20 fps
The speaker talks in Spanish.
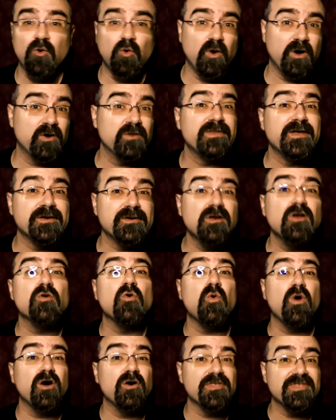juegos de rol,
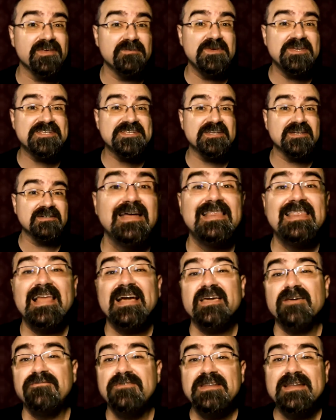juegos de mesa, la
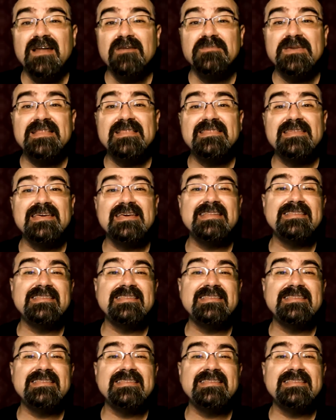que finalmente